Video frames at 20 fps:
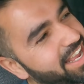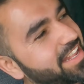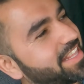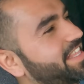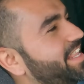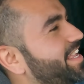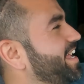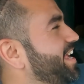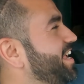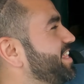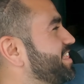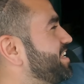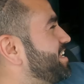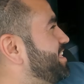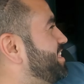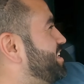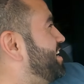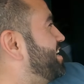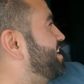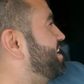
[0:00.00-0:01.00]
हंसते खेलते
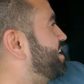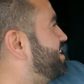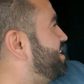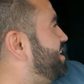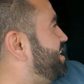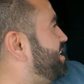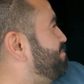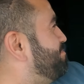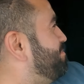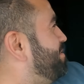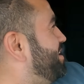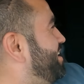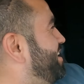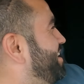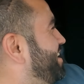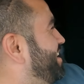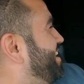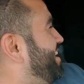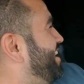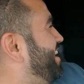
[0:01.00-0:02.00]
जिंदगी कट जाएगी
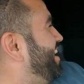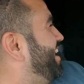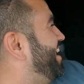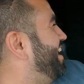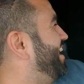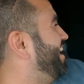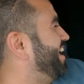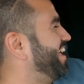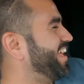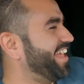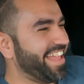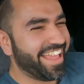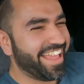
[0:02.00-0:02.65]
भाई